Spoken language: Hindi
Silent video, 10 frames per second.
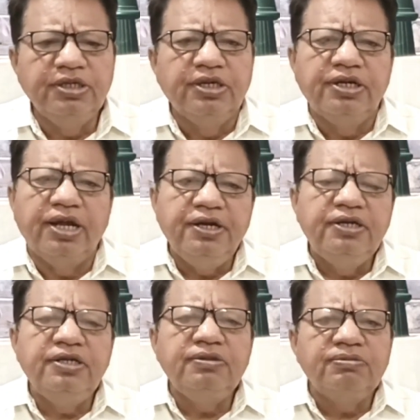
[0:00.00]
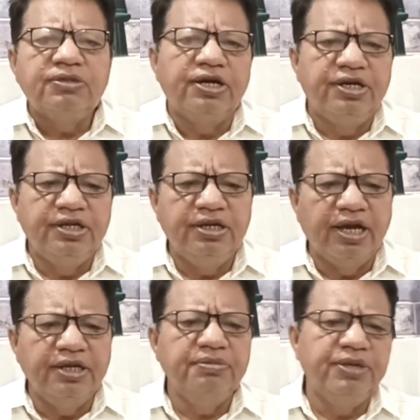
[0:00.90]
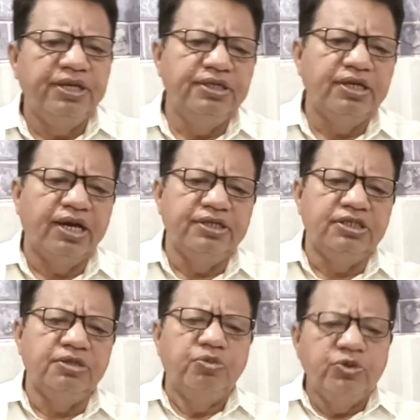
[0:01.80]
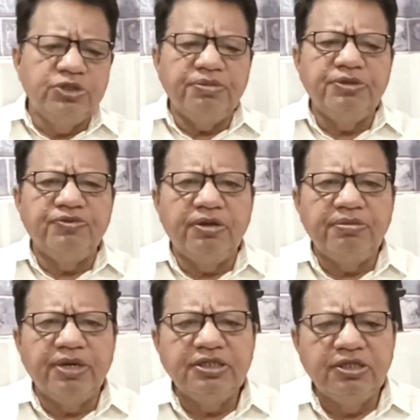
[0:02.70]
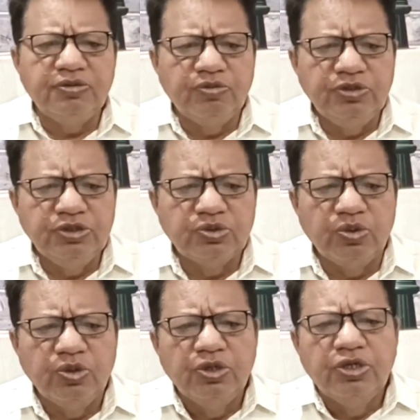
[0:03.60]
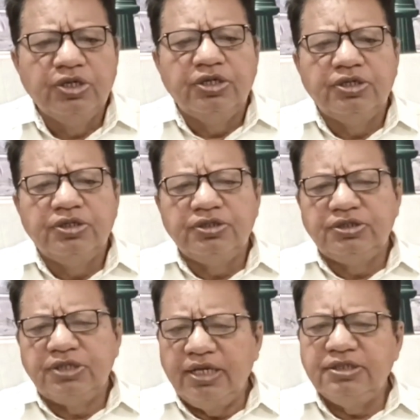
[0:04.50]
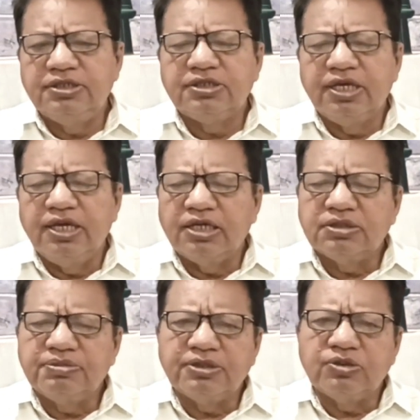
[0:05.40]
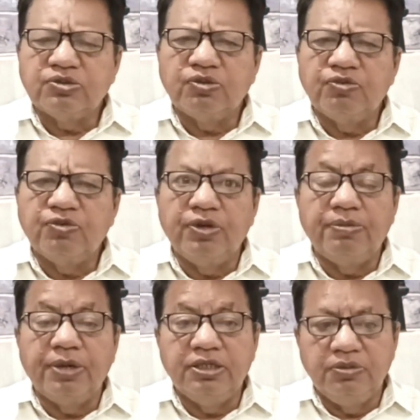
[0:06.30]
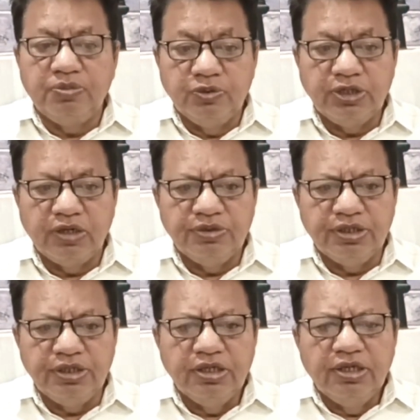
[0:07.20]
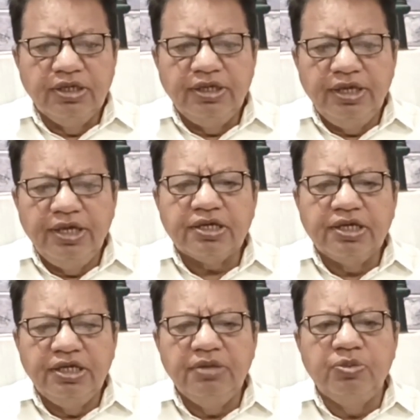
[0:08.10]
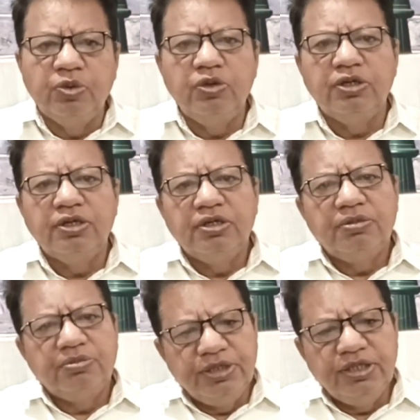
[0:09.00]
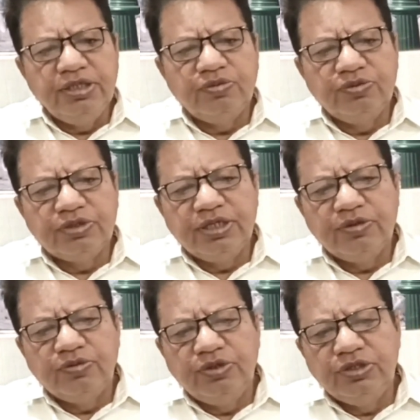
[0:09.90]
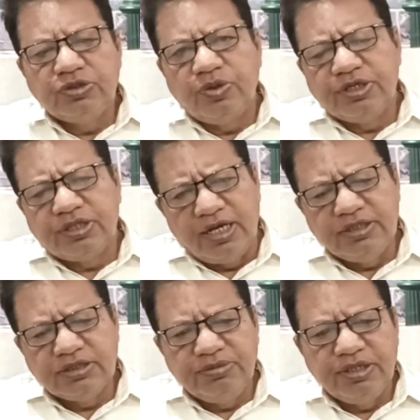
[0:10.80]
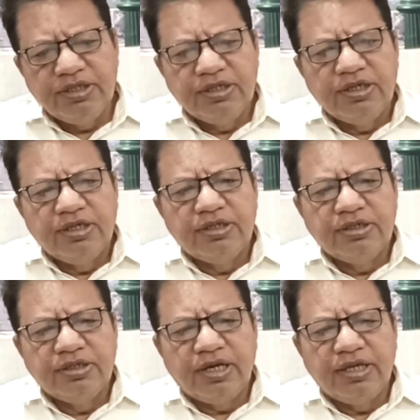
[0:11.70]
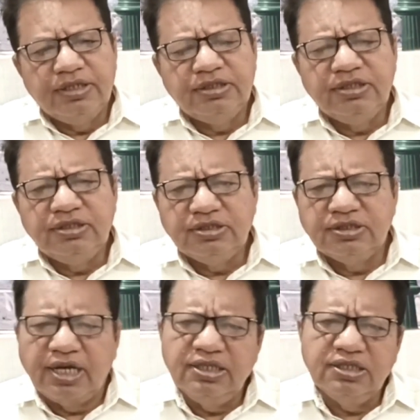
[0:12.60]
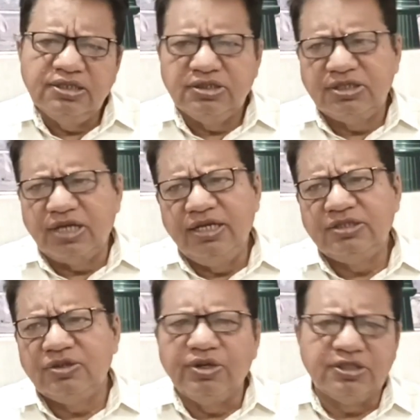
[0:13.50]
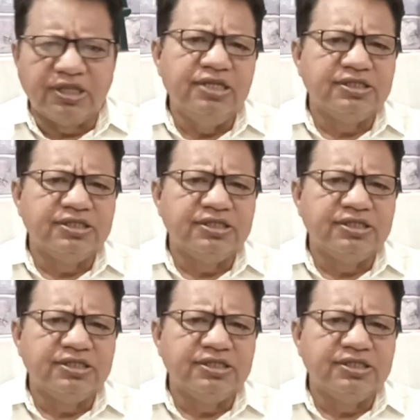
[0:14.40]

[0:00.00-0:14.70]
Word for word: 1939 में ही आई थी पूजा भी फिल्म आई थी वो 1940 के आसपास दोस्तों वो फिल्म आई थी पूजा उनकी एक ही भूल भी उनकी 1941 में आई थी शायद 40 और 41 के